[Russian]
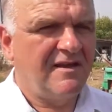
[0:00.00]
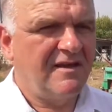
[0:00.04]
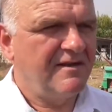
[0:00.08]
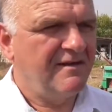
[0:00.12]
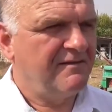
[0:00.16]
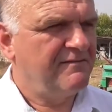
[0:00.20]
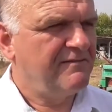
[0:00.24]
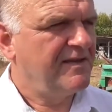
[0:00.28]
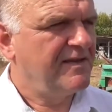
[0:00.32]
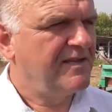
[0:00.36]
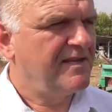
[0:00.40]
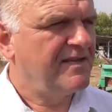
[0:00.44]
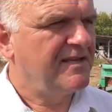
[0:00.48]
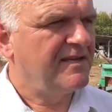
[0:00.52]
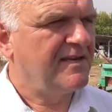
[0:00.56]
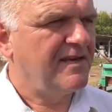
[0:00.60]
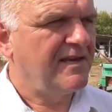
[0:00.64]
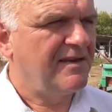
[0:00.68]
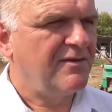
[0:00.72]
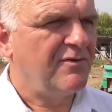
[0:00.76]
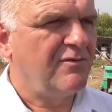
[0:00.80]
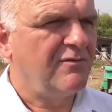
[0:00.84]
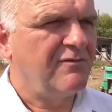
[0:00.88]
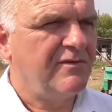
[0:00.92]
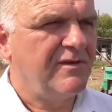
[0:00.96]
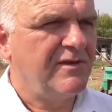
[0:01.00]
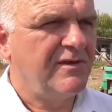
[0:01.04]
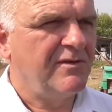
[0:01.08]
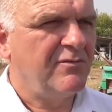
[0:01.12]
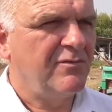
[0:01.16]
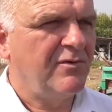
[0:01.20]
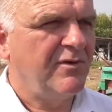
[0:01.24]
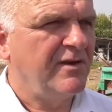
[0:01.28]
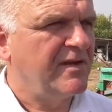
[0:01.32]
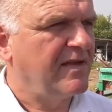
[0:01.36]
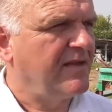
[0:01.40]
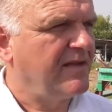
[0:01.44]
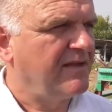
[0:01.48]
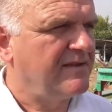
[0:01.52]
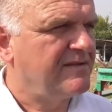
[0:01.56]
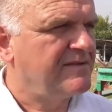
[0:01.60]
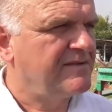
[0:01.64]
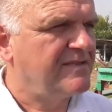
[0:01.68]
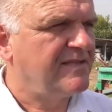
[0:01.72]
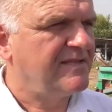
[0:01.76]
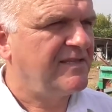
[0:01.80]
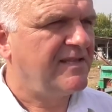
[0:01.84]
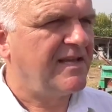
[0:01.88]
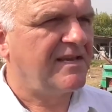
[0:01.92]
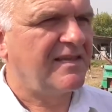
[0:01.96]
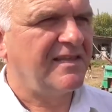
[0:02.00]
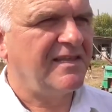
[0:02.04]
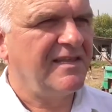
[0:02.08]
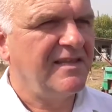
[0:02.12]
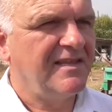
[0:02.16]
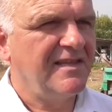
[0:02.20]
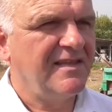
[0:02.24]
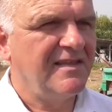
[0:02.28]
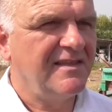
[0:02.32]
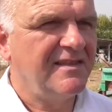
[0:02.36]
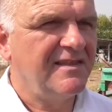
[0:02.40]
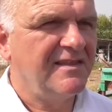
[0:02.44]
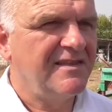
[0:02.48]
э, выйти на новые ульки стандартные,